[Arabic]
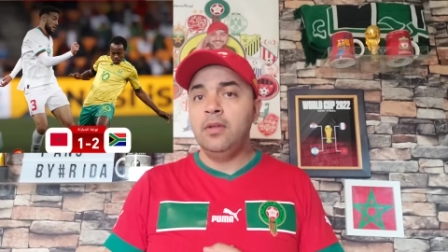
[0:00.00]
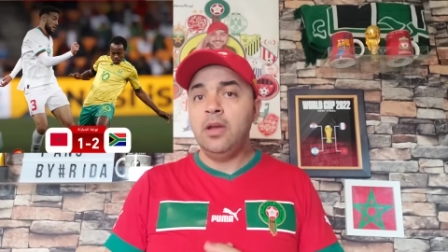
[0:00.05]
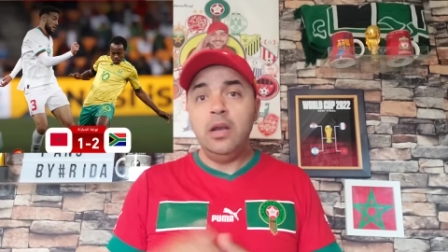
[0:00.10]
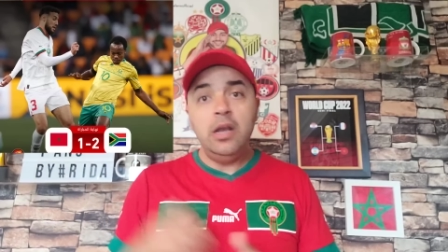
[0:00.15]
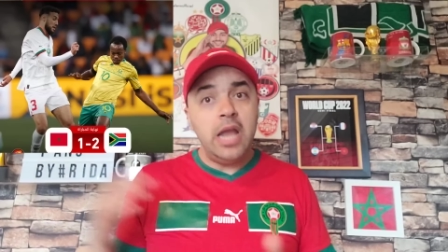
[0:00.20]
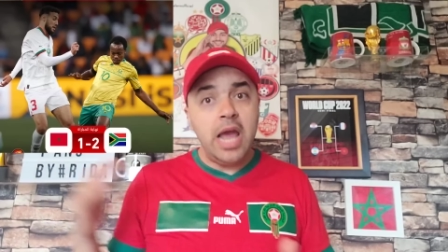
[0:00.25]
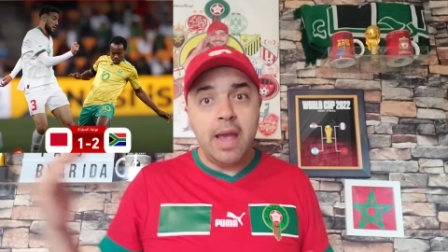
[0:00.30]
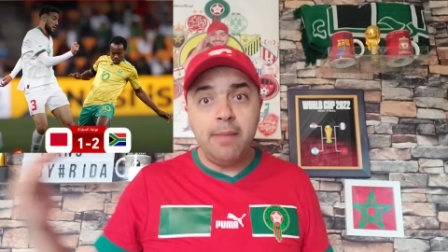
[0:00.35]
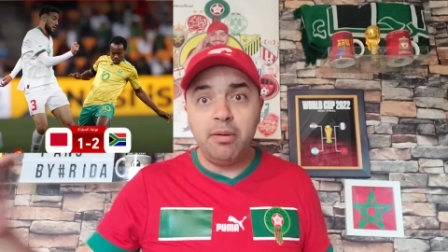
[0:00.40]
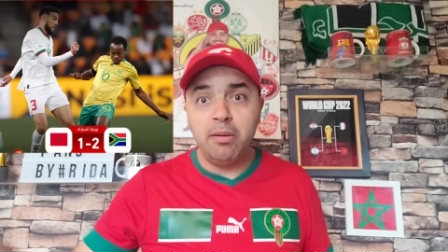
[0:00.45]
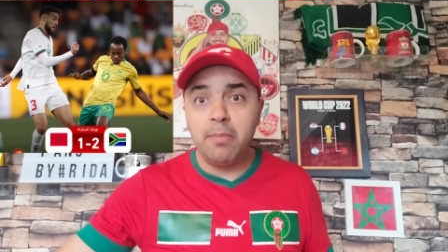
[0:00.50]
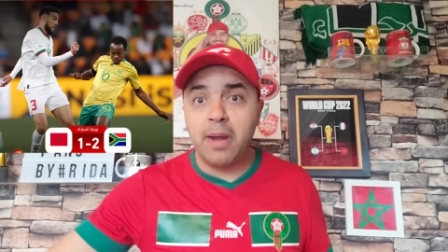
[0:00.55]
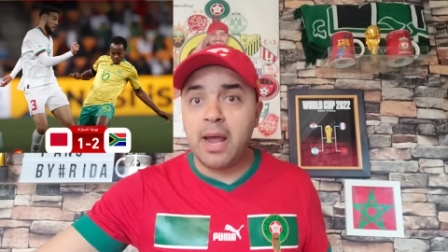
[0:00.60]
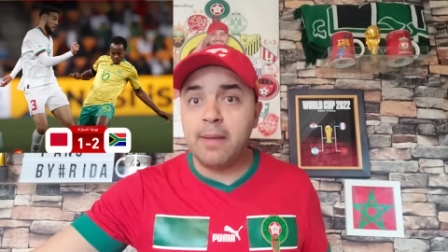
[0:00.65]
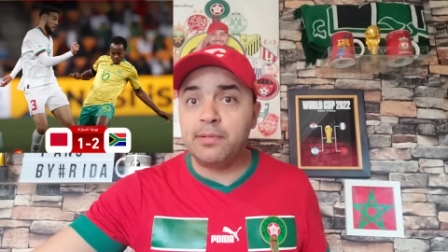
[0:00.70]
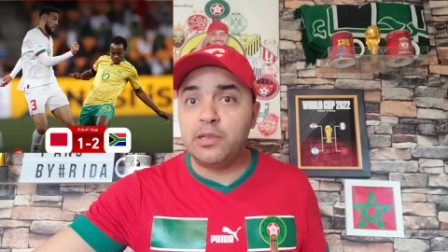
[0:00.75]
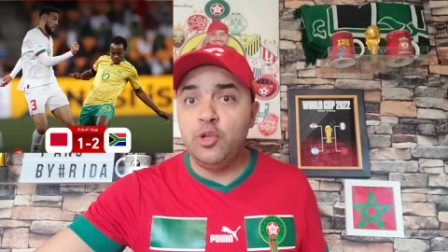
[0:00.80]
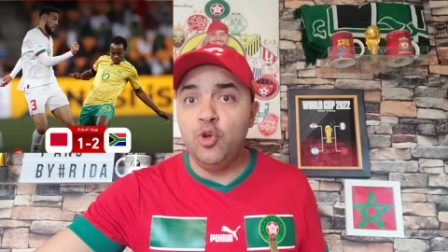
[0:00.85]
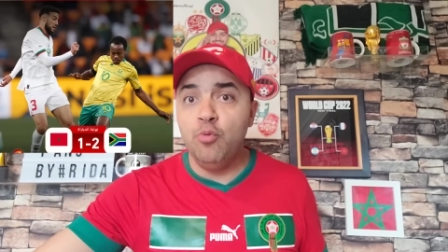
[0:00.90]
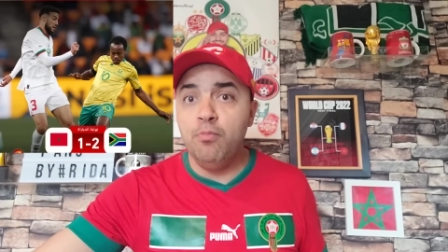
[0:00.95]
اللاعب
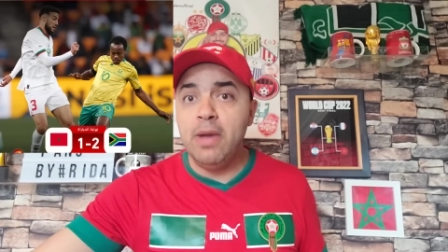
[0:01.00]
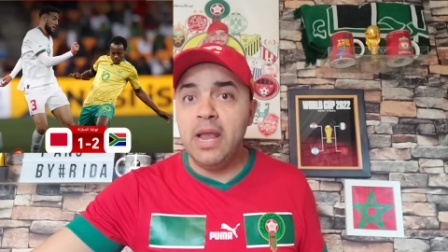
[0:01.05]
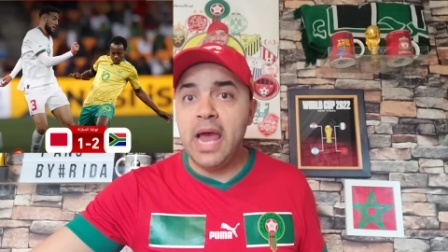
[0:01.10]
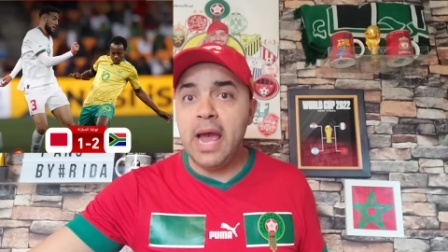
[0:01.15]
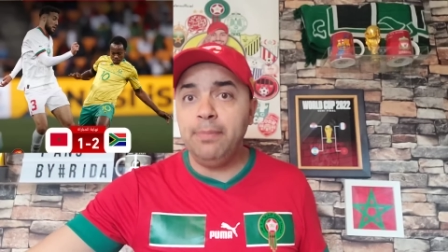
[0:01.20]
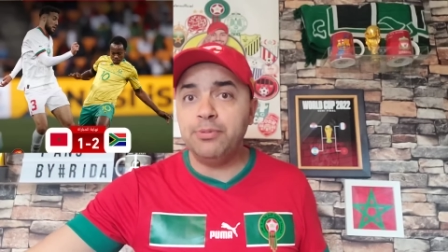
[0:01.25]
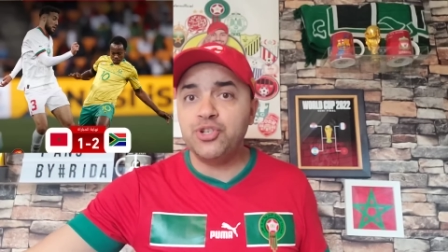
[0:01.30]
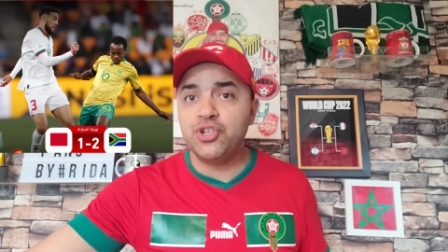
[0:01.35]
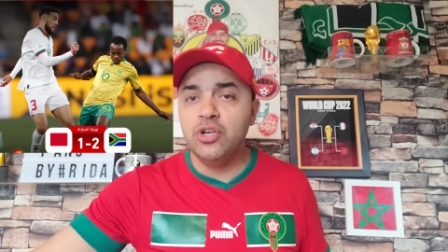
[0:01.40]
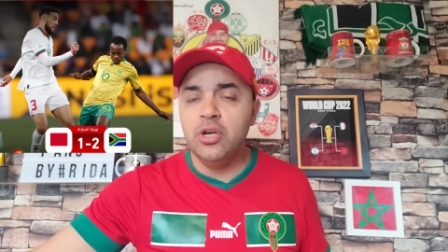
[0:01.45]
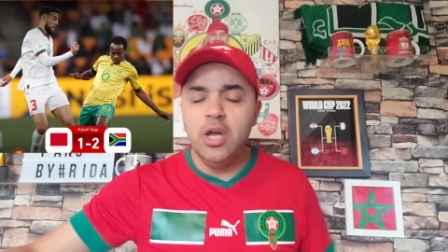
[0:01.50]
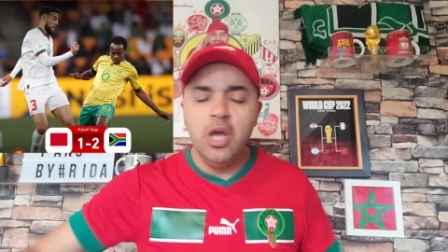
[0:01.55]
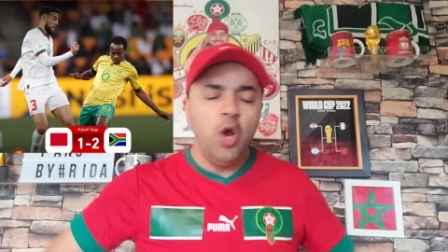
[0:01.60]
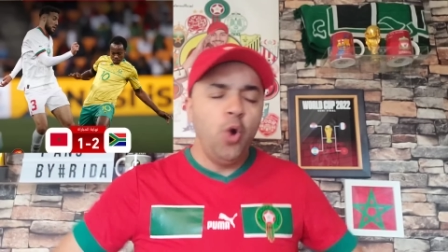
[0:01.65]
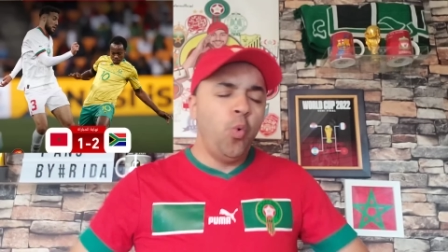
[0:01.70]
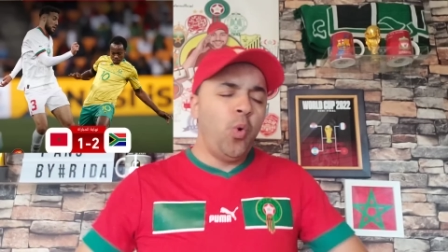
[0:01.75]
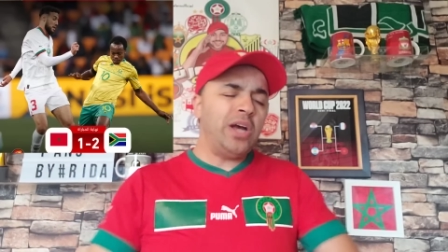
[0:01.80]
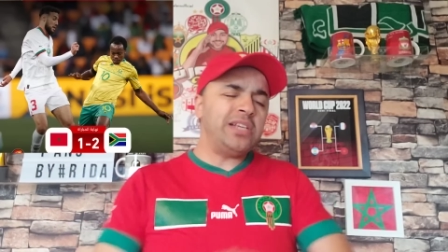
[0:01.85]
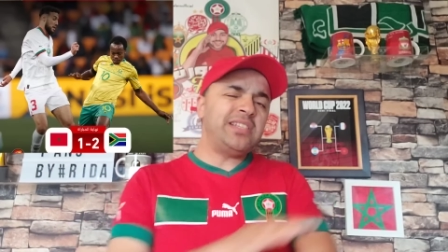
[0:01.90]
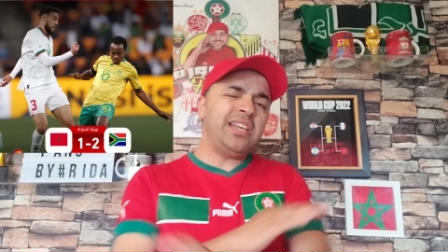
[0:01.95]
المرابط اليوم ما لعبش
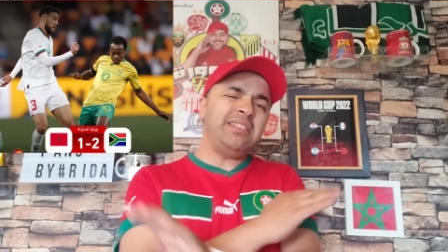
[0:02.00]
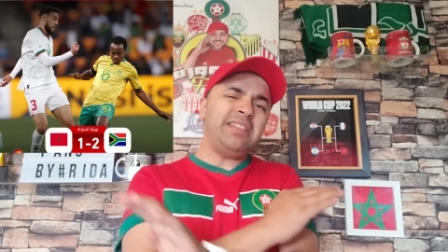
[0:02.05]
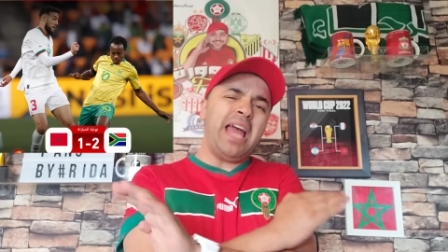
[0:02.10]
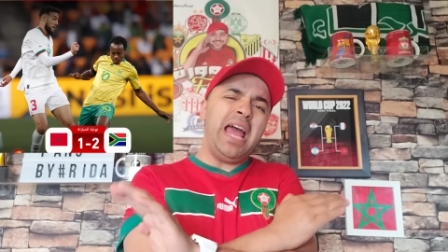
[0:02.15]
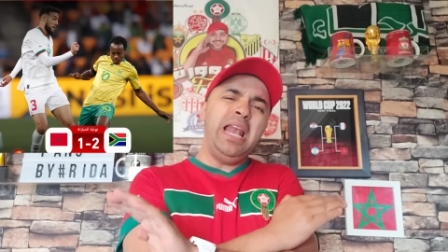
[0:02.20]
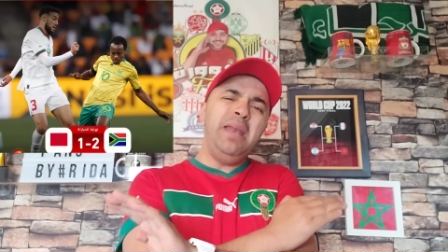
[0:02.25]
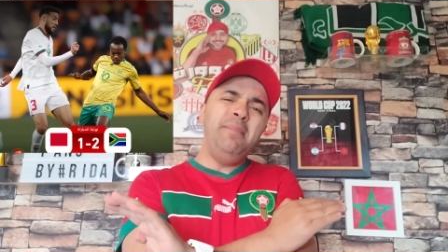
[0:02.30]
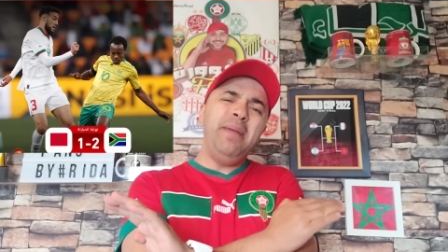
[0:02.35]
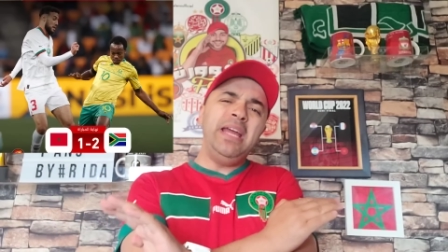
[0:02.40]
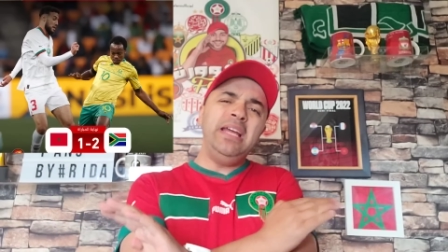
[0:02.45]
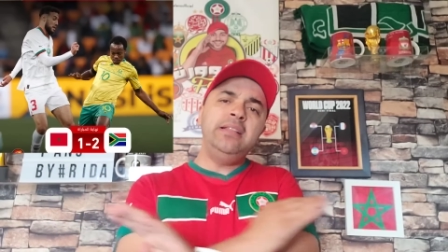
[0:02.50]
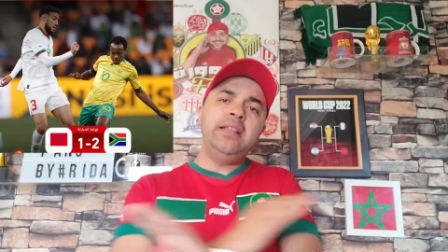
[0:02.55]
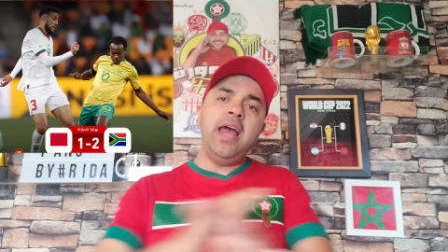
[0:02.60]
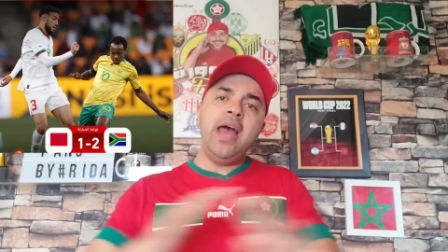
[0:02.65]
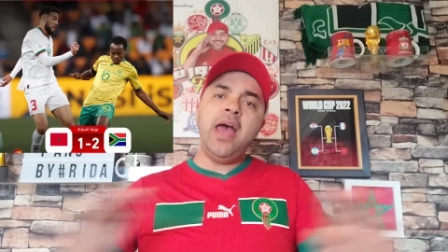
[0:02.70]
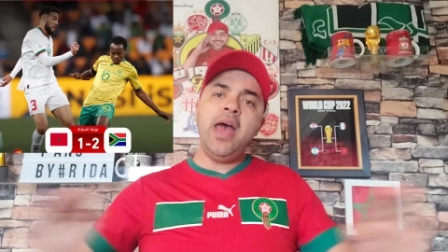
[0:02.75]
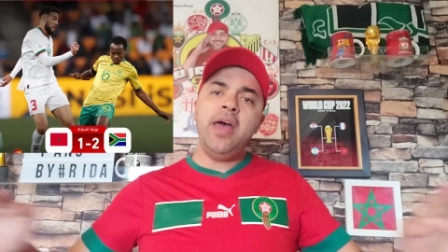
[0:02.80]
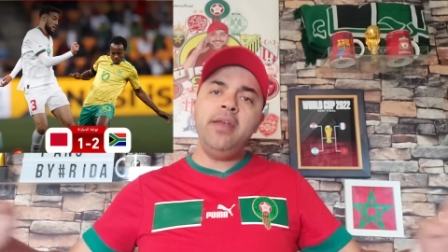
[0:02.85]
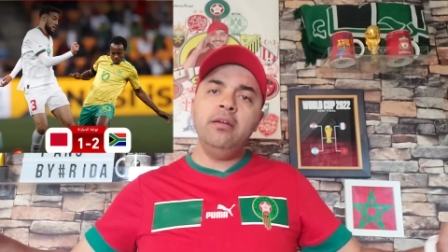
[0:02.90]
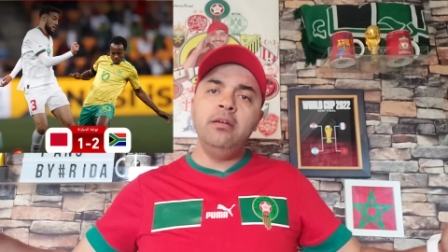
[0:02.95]
وسط
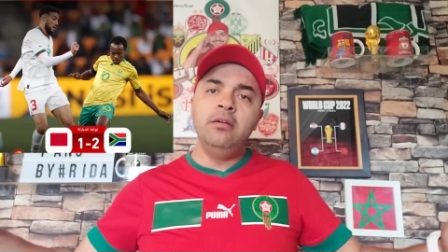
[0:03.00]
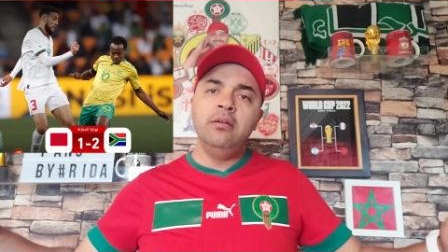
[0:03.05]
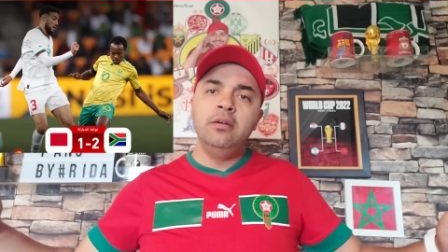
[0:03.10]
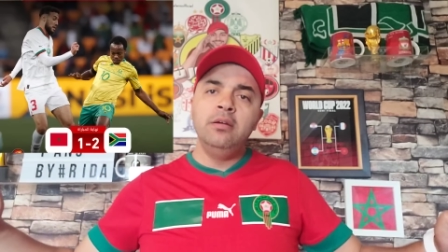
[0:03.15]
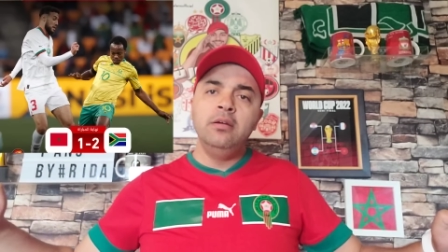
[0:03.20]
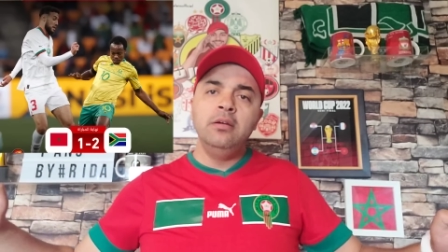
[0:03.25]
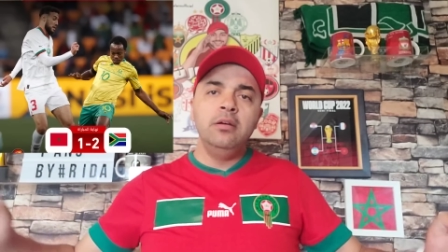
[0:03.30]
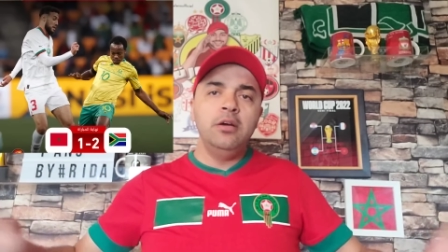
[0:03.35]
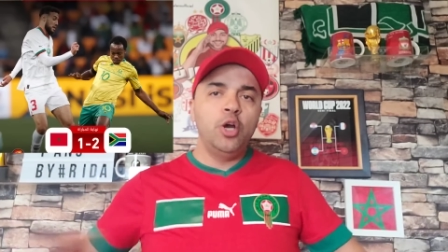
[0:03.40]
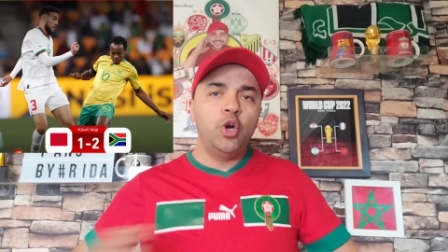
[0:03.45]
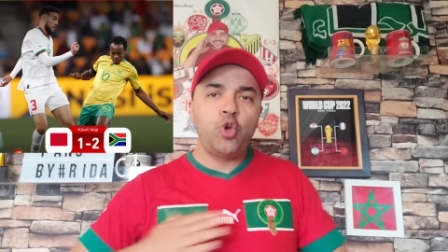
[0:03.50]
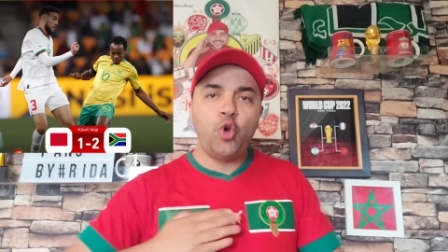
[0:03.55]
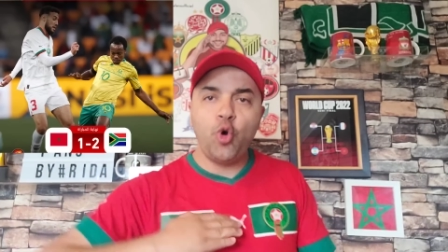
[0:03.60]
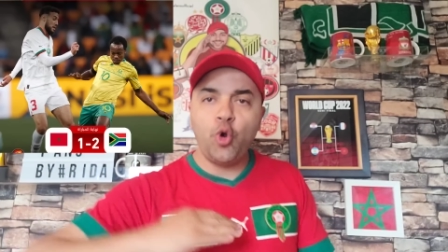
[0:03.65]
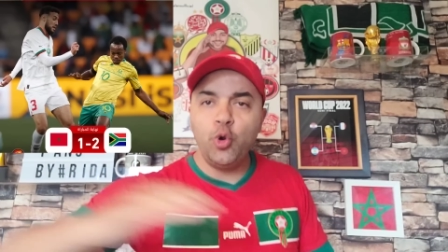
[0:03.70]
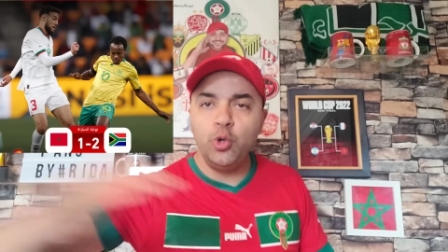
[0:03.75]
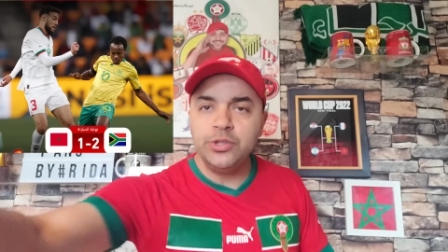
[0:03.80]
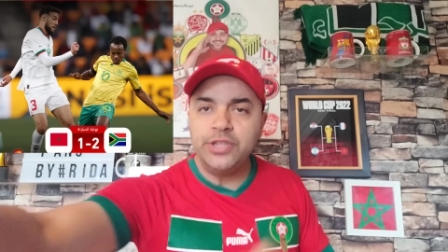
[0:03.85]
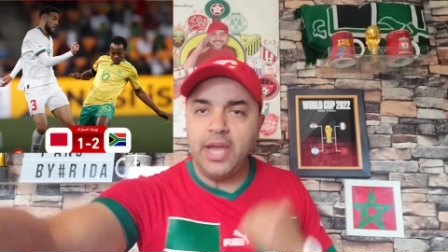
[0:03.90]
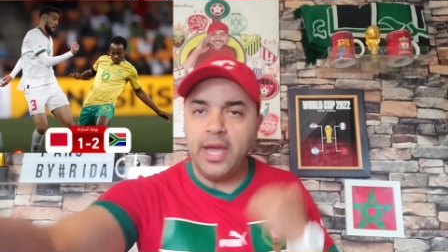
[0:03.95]
الميدان
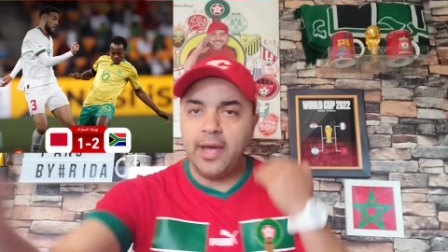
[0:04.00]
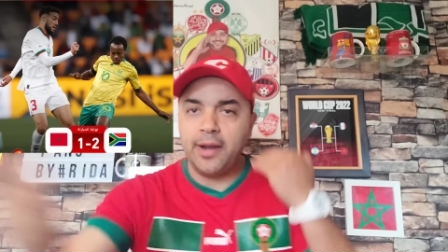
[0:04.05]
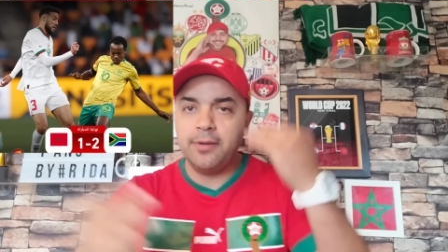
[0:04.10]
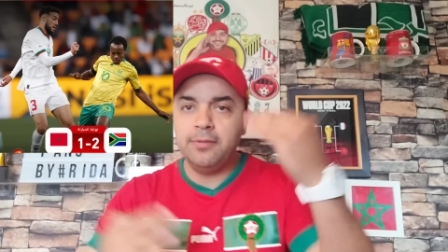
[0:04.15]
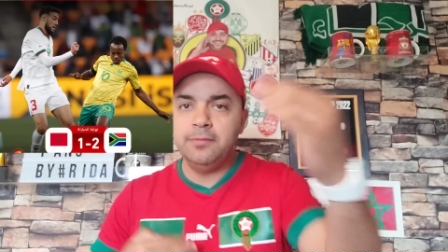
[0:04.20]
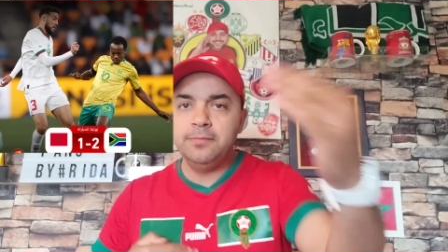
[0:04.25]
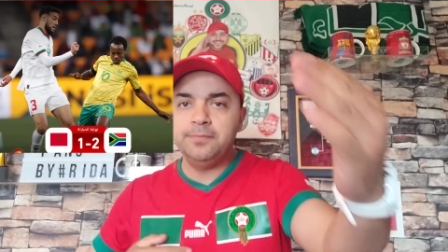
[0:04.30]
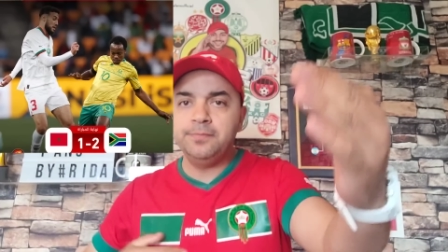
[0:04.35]
الكوروندير